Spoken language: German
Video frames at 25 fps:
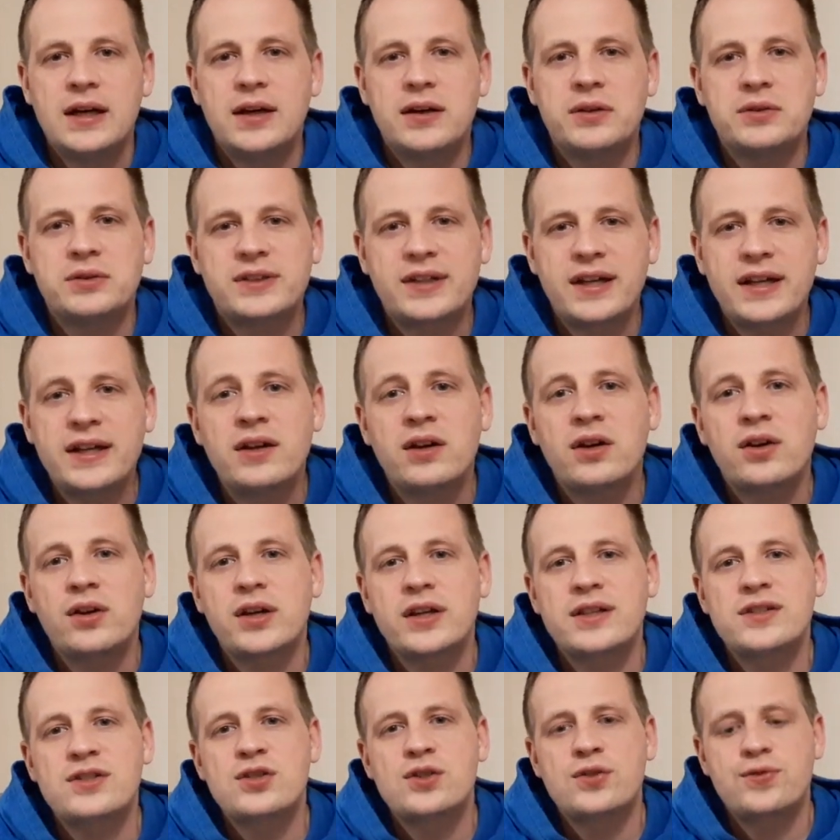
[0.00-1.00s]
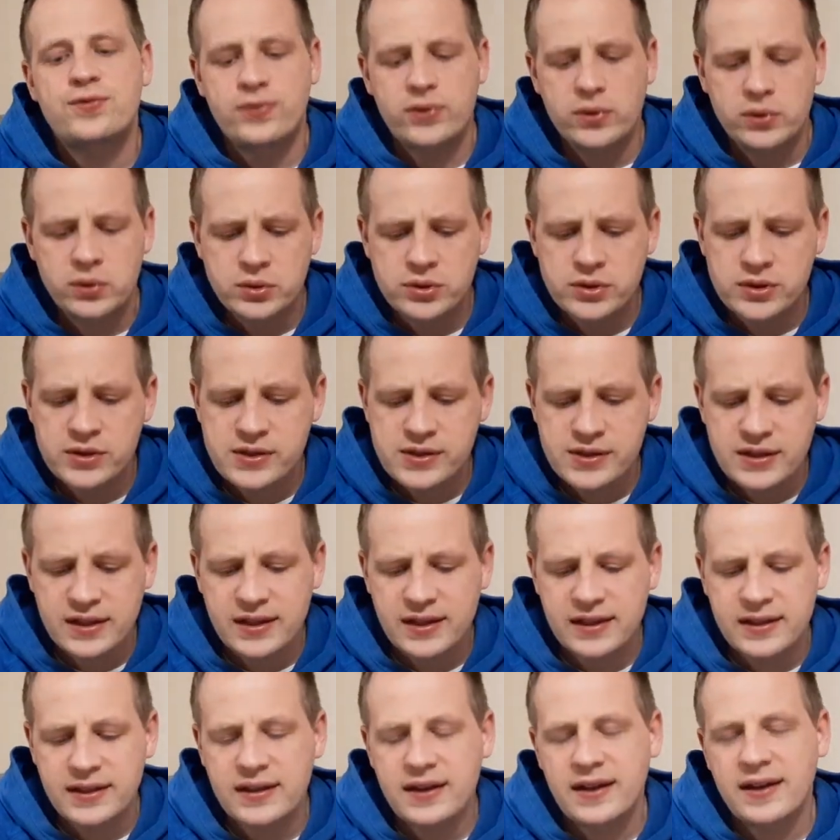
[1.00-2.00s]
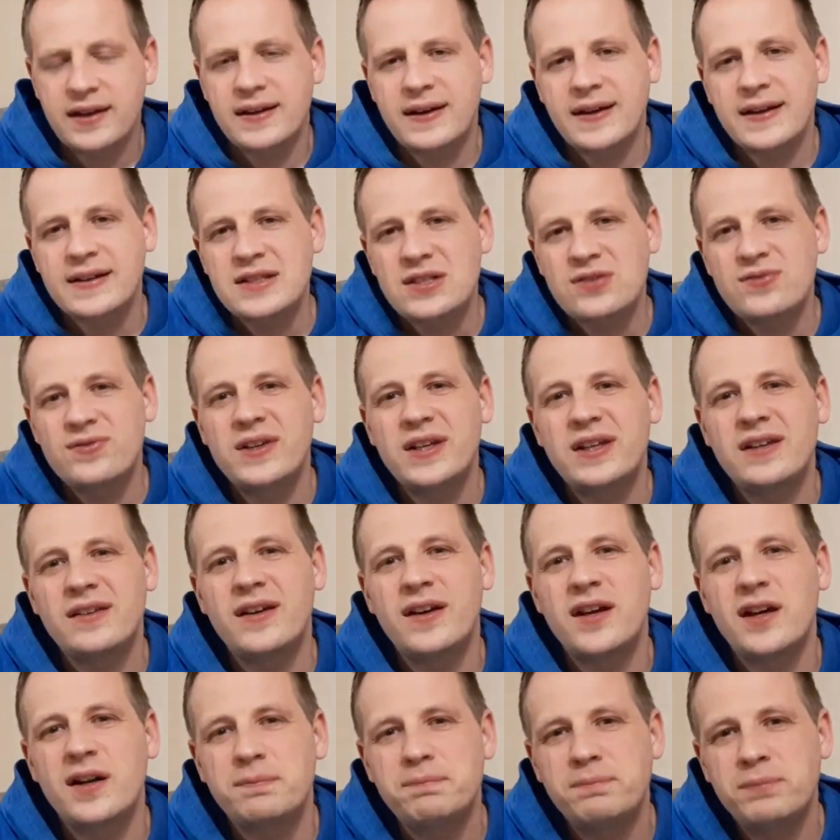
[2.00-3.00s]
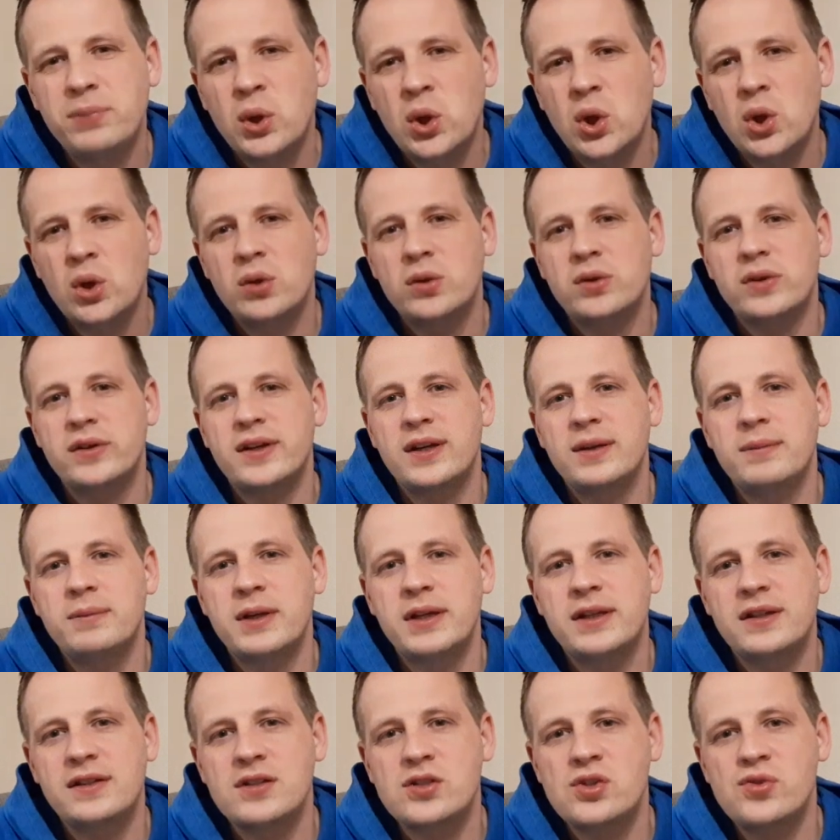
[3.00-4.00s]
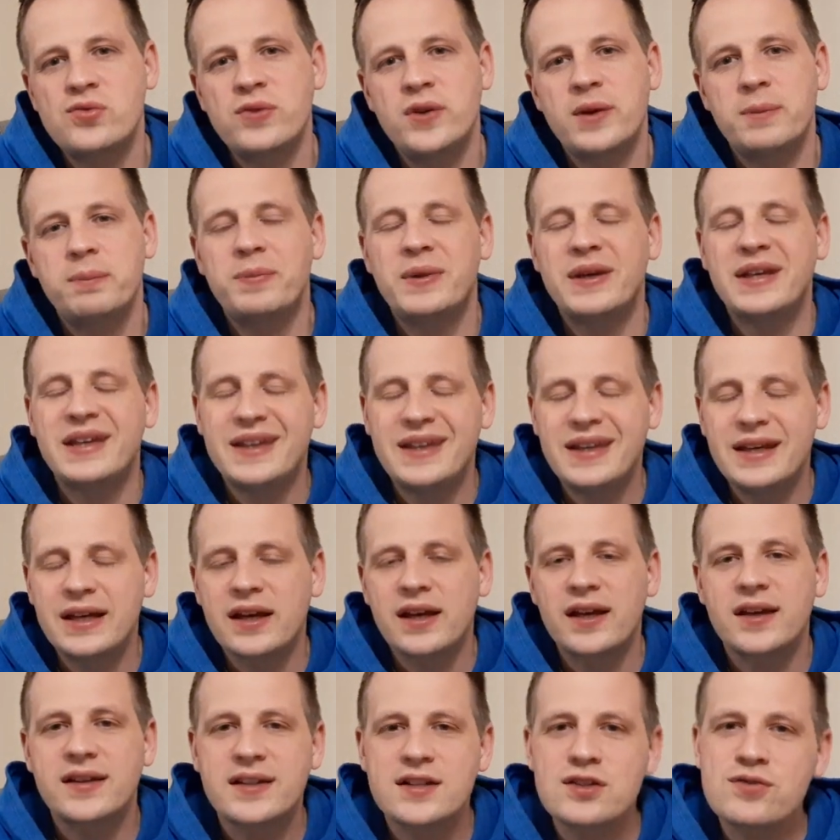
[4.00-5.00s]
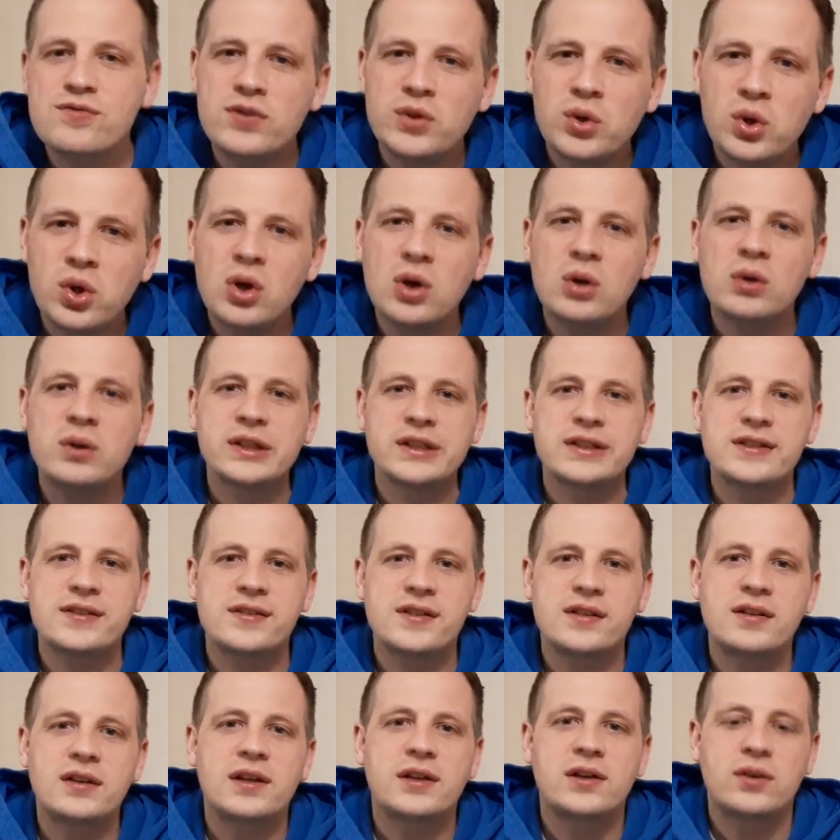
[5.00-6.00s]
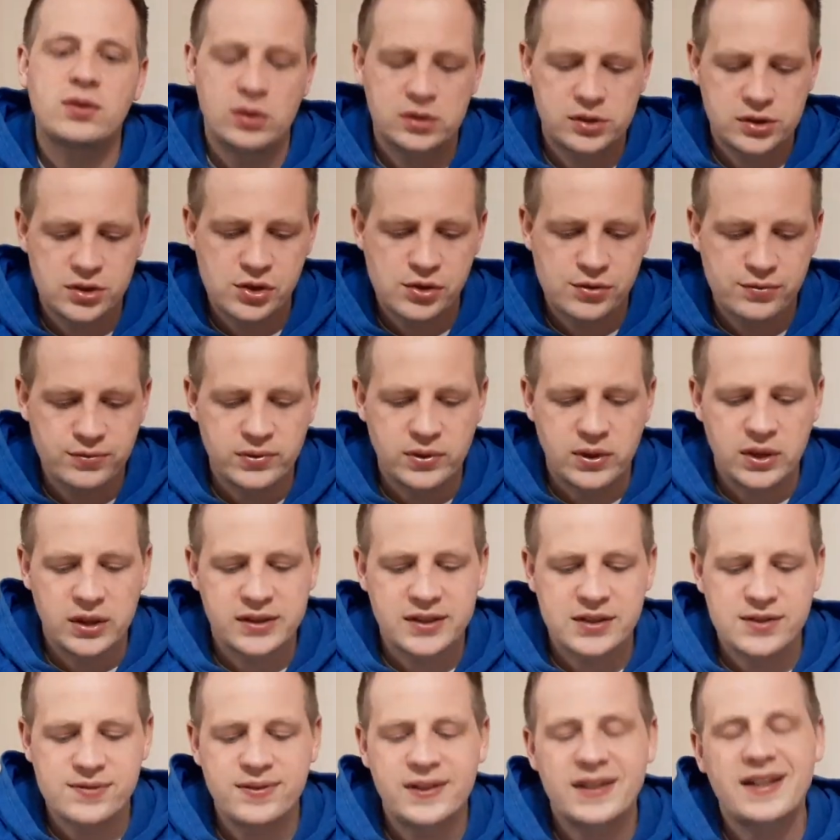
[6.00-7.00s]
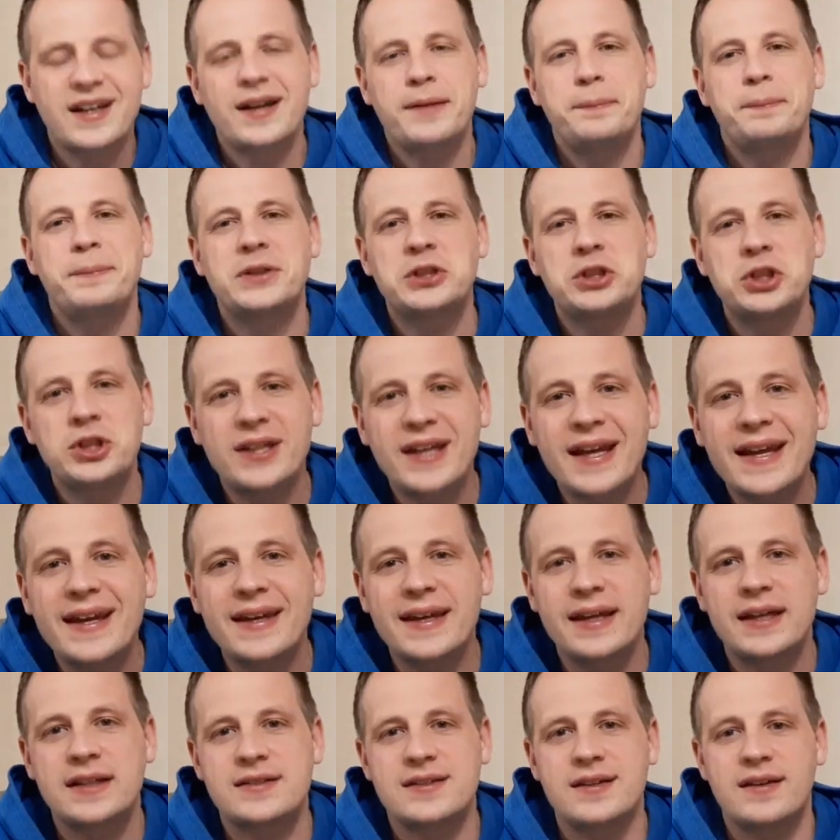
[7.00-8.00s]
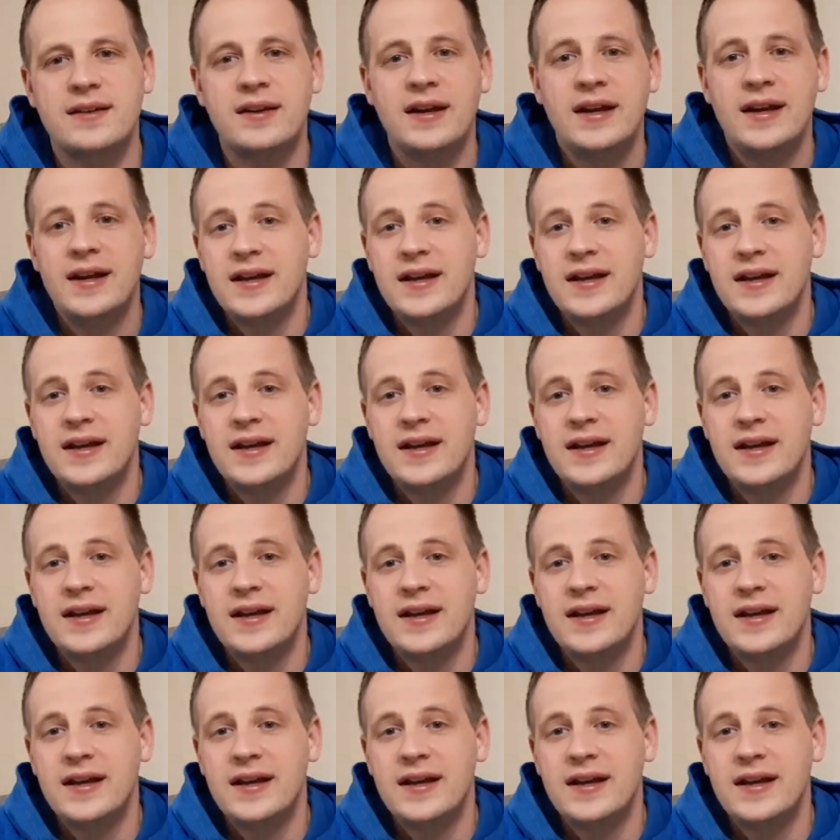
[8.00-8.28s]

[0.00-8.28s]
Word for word: Und dennoch ist es für uns ein, ein ganz wichtiger Punkt, nämlich, dass wir begierig, dass wir hungrig sind nach Gottes Wort, dass wir daran beständig sind.